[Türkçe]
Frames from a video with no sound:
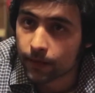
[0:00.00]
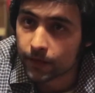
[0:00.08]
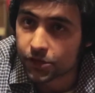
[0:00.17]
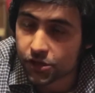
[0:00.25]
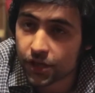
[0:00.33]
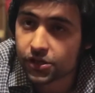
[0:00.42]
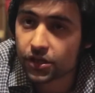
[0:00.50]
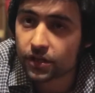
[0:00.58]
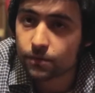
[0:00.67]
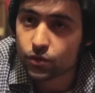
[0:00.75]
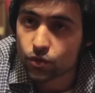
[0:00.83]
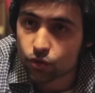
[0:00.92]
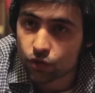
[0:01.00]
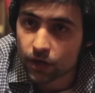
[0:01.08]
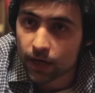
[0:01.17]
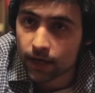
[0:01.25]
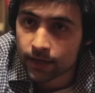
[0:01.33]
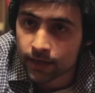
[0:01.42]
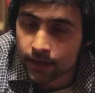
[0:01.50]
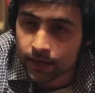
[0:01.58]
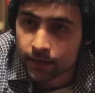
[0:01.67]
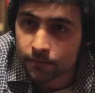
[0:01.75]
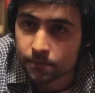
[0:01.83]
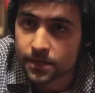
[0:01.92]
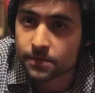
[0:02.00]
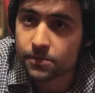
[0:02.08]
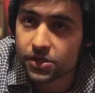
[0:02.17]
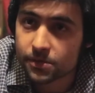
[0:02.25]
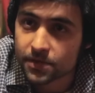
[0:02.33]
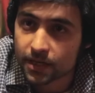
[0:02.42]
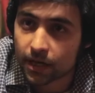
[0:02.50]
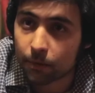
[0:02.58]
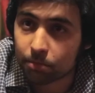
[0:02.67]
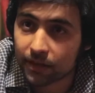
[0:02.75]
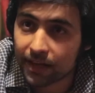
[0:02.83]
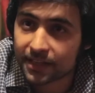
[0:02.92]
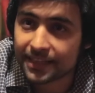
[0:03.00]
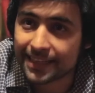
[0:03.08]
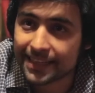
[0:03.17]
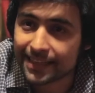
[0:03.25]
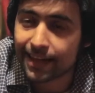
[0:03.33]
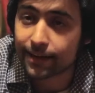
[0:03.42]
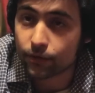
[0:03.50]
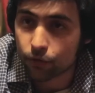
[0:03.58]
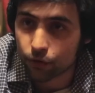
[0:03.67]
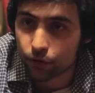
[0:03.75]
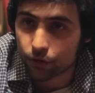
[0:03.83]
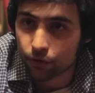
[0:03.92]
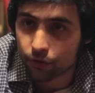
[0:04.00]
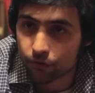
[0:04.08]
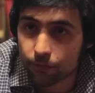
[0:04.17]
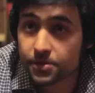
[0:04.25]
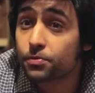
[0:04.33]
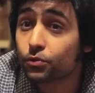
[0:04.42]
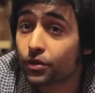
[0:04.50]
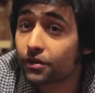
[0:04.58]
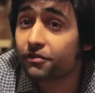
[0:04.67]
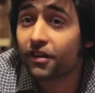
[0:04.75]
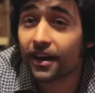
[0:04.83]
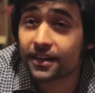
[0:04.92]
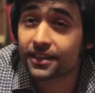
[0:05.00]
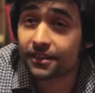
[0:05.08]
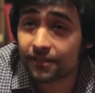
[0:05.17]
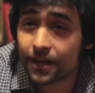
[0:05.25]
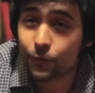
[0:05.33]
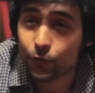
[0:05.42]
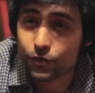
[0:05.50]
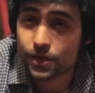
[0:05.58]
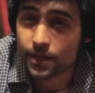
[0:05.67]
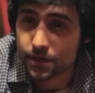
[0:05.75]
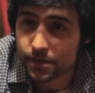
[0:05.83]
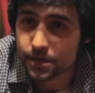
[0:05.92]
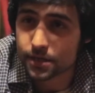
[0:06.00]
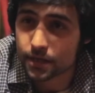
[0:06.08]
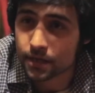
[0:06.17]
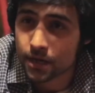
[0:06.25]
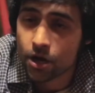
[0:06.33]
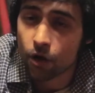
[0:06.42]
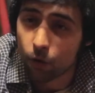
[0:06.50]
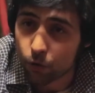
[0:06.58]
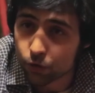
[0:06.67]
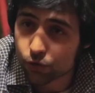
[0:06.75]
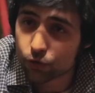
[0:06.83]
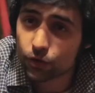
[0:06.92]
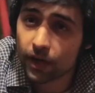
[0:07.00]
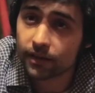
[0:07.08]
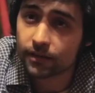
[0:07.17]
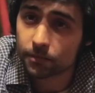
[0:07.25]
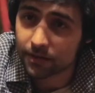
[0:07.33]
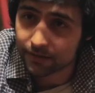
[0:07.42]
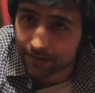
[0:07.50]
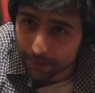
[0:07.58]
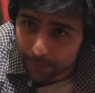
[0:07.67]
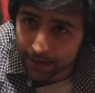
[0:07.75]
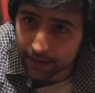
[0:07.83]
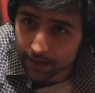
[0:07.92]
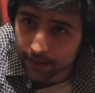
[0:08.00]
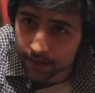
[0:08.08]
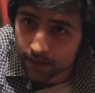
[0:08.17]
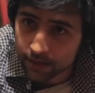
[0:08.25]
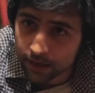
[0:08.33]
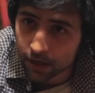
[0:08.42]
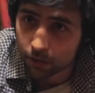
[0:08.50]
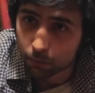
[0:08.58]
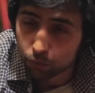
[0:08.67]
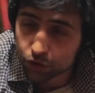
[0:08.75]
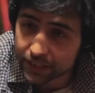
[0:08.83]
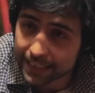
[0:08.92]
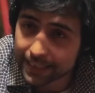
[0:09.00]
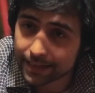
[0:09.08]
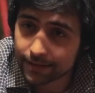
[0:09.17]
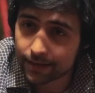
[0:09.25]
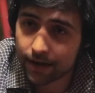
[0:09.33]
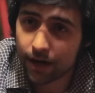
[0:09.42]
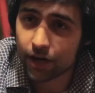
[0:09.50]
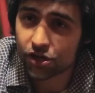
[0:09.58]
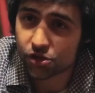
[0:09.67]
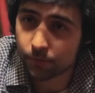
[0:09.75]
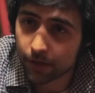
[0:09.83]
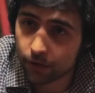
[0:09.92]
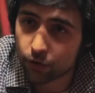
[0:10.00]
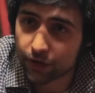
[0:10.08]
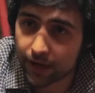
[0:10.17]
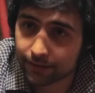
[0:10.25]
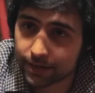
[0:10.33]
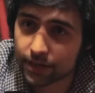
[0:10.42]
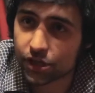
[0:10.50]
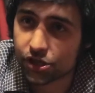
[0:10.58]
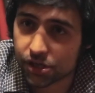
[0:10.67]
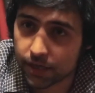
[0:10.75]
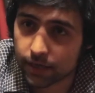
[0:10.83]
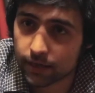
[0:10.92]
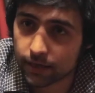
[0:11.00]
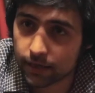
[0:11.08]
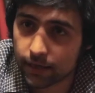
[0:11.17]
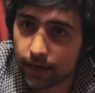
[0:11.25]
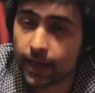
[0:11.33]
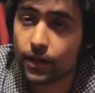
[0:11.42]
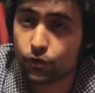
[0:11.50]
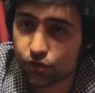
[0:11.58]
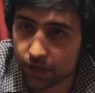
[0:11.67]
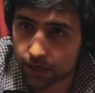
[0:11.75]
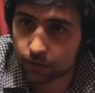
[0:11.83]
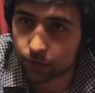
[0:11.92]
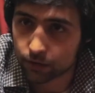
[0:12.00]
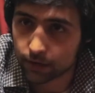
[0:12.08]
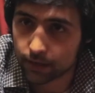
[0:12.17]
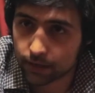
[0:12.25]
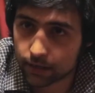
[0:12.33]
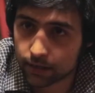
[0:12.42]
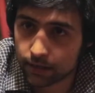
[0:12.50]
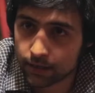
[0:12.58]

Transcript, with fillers: İçinde yaşadığımız dünya bizim içimize kapılar, kilitler koyuyor. Ve biz bunların farkına varmıyoruz enerjisi. Oyunculuk eğitiminin temeli bu kilitleri açmaya yöneltir kişiyi. En öncelikli olarak.